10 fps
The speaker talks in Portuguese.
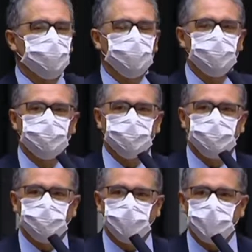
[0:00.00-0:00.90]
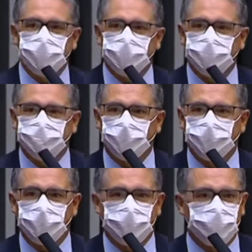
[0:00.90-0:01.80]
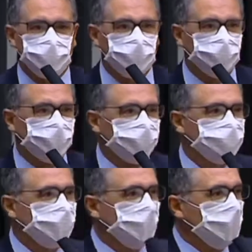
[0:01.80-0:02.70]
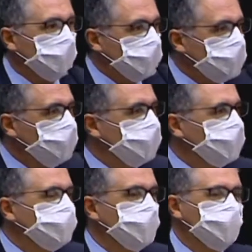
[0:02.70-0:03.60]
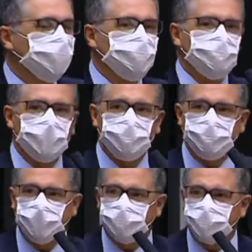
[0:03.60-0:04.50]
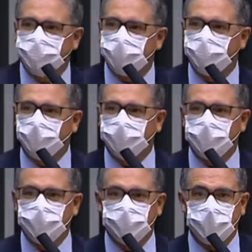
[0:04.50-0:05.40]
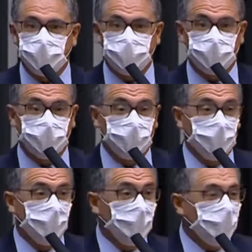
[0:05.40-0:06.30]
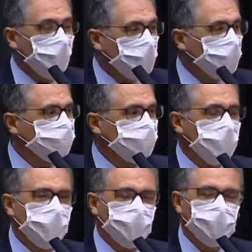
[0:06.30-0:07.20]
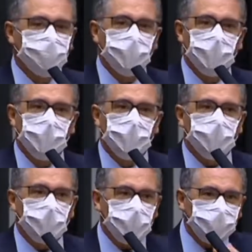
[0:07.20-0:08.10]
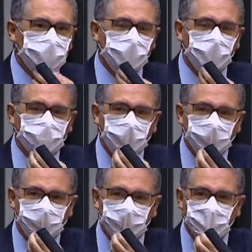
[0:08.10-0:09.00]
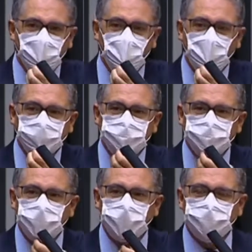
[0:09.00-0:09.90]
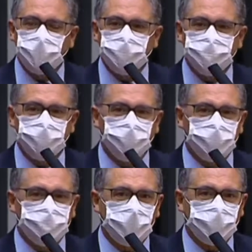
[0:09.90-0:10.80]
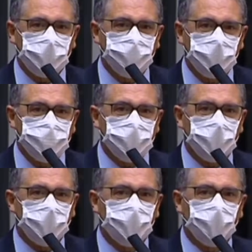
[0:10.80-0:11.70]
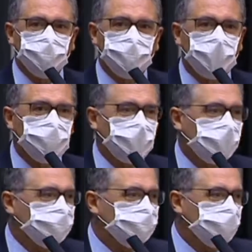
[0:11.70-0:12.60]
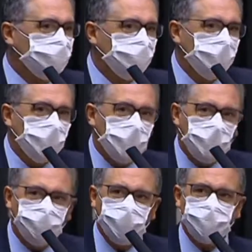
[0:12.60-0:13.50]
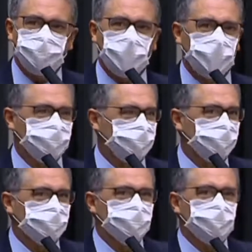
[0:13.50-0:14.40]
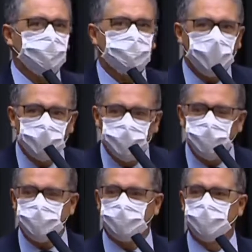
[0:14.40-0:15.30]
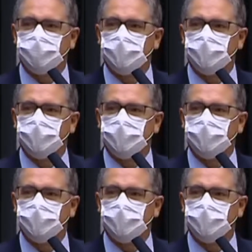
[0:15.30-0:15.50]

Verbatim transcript: o uso de medidas protetivas, recomendando às pessoas que se protegessem. Ao contrário, parece que o governo federal tinha a intenção exatamente que a contaminação avançasse, se expandisse.